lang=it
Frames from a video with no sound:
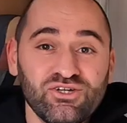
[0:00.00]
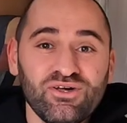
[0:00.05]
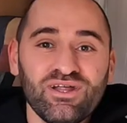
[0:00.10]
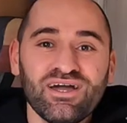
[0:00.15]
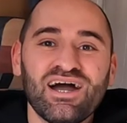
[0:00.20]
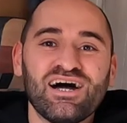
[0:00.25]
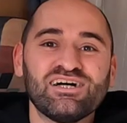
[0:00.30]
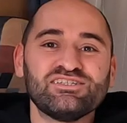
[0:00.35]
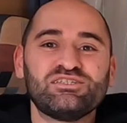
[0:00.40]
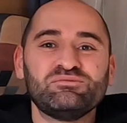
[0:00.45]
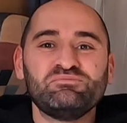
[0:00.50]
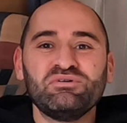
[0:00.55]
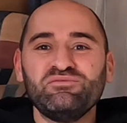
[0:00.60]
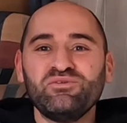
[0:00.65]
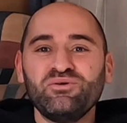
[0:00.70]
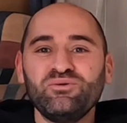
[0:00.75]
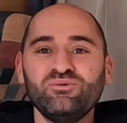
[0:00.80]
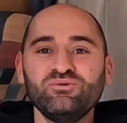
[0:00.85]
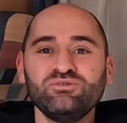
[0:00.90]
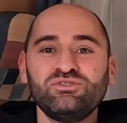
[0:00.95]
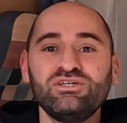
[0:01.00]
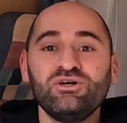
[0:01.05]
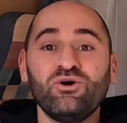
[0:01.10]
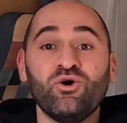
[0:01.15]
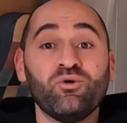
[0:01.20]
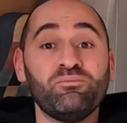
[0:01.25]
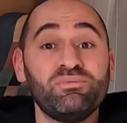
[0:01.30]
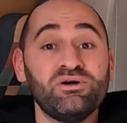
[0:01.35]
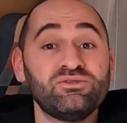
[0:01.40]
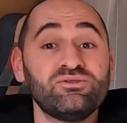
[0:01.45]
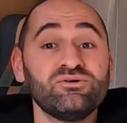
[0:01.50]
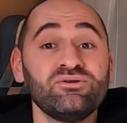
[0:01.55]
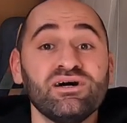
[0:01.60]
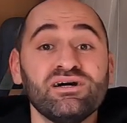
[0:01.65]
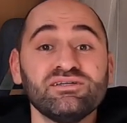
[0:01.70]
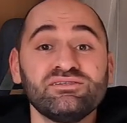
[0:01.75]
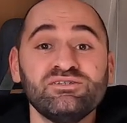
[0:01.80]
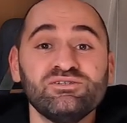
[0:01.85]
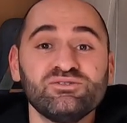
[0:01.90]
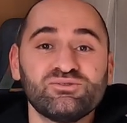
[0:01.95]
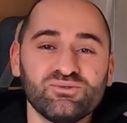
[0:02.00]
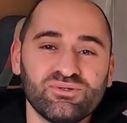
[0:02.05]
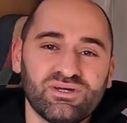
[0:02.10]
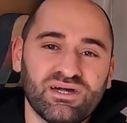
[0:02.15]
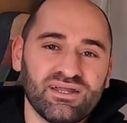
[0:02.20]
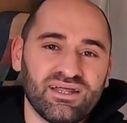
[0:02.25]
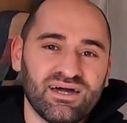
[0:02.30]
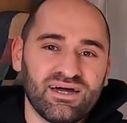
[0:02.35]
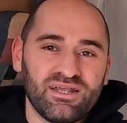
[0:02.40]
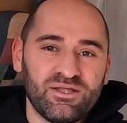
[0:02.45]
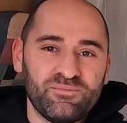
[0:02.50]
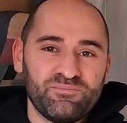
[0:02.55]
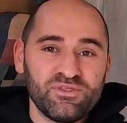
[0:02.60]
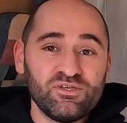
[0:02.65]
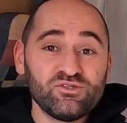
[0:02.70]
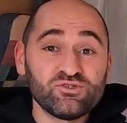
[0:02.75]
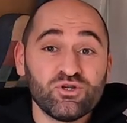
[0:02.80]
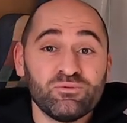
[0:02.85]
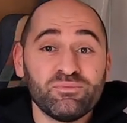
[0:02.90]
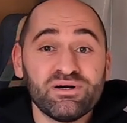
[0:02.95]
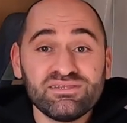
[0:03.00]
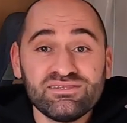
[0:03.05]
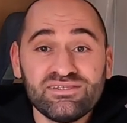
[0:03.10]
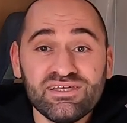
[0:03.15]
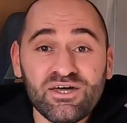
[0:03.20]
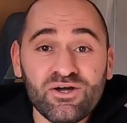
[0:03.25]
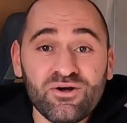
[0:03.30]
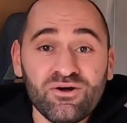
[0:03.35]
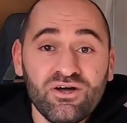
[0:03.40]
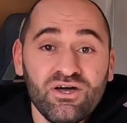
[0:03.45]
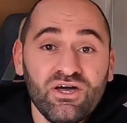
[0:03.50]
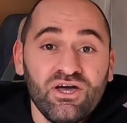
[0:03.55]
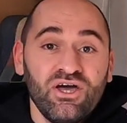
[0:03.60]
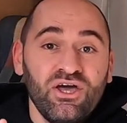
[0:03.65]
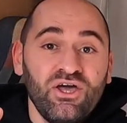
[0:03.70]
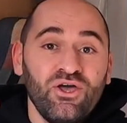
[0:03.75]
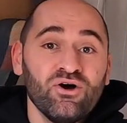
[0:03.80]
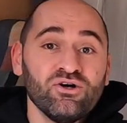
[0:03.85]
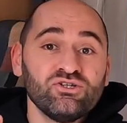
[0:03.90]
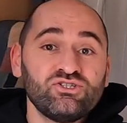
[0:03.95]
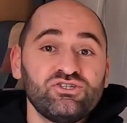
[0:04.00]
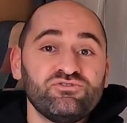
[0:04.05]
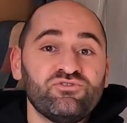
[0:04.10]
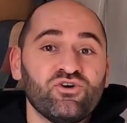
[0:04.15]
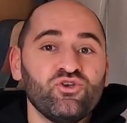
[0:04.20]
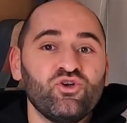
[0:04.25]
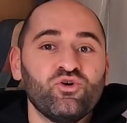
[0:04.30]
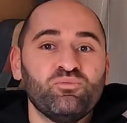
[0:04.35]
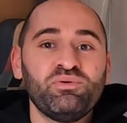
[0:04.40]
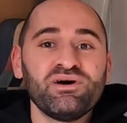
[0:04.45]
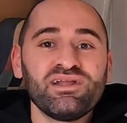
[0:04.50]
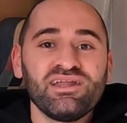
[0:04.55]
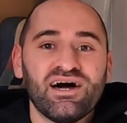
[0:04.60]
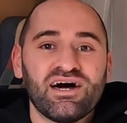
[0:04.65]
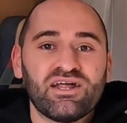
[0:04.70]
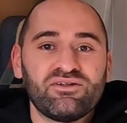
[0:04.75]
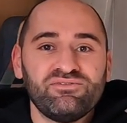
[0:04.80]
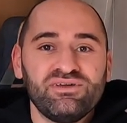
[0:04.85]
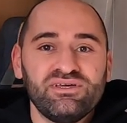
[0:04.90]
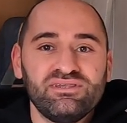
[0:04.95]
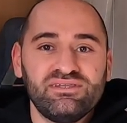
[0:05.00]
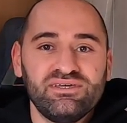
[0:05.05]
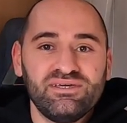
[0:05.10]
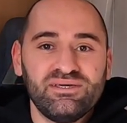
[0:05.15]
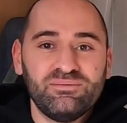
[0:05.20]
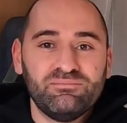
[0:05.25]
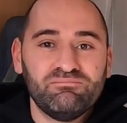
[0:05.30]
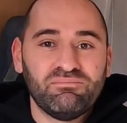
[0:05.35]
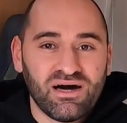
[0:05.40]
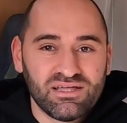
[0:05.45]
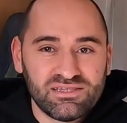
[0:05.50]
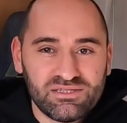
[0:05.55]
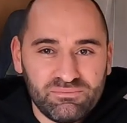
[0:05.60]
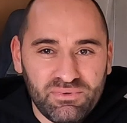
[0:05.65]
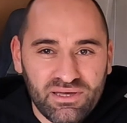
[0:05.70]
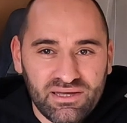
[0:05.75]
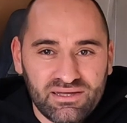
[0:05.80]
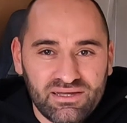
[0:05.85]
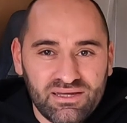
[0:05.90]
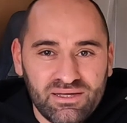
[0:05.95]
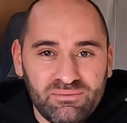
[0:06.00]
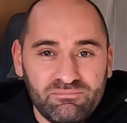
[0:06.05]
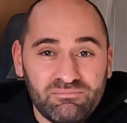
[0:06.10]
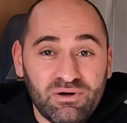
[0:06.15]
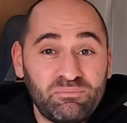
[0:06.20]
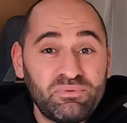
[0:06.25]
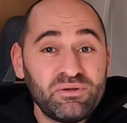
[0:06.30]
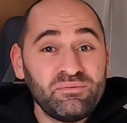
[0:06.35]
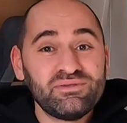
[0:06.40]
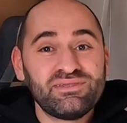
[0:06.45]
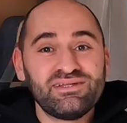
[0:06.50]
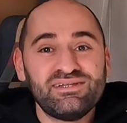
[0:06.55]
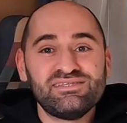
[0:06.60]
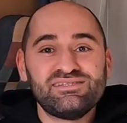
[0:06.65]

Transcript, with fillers: Ciao ragazzi, benvenuti o bentornati sul canale. Io sono Matteo e oggi voglio parlarvi di Buddy Bank. Ma prima di